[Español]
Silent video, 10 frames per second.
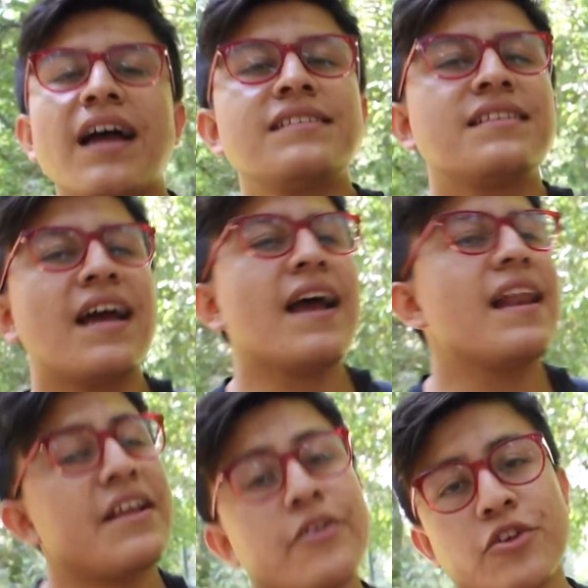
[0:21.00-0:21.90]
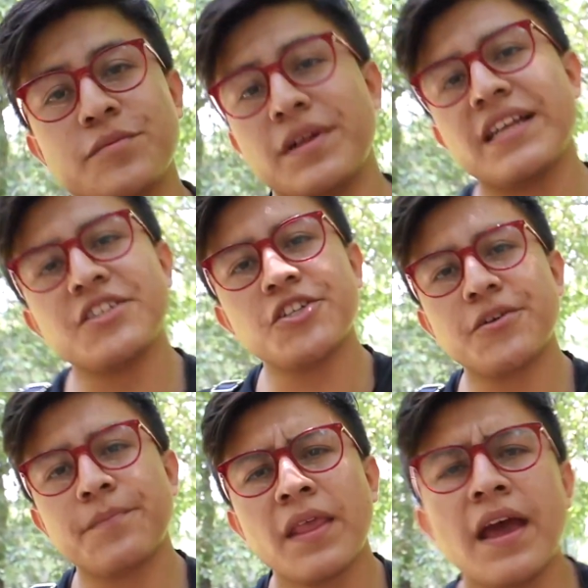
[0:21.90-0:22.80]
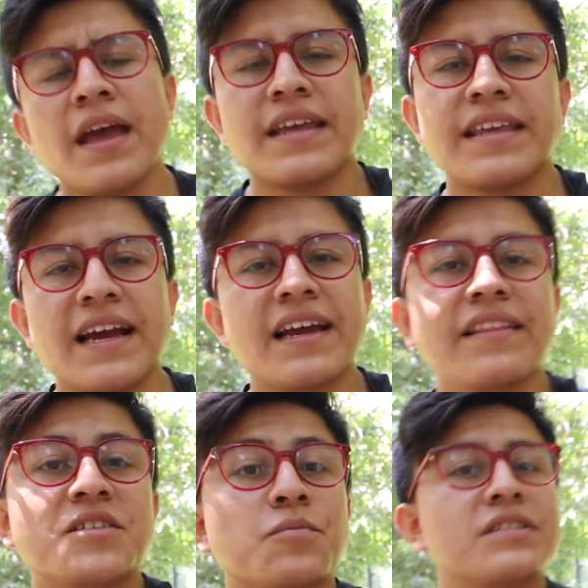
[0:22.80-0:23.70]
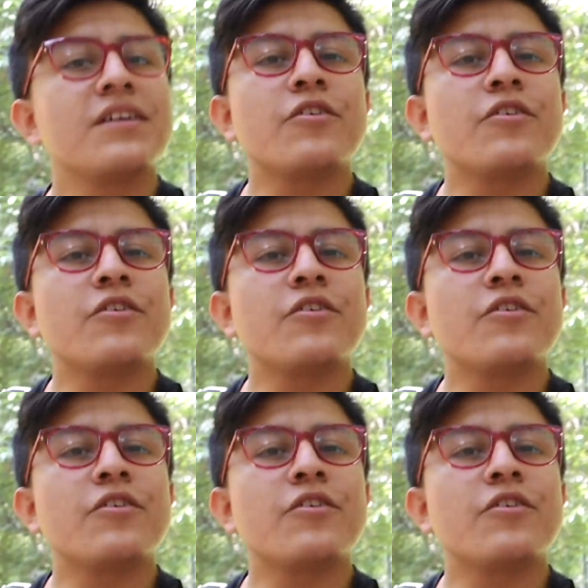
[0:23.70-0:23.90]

hasta el año 2018, ya que después se